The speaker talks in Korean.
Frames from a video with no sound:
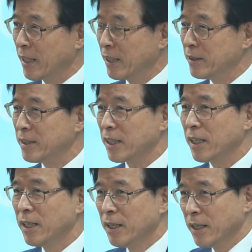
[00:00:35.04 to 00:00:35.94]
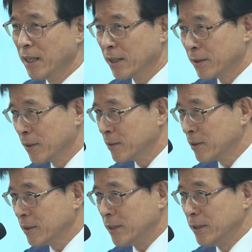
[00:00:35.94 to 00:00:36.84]
해야 되는지 아, 그런 것들을
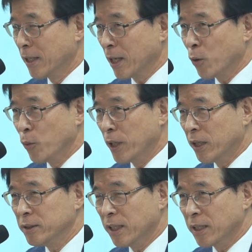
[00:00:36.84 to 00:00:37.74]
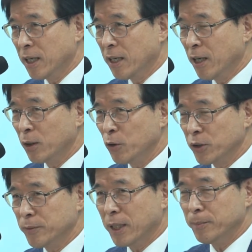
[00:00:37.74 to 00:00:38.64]
진지하게 고민하는 자리가 아,
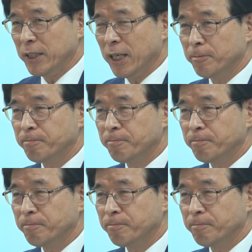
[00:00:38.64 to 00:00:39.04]
됐으면 합니다.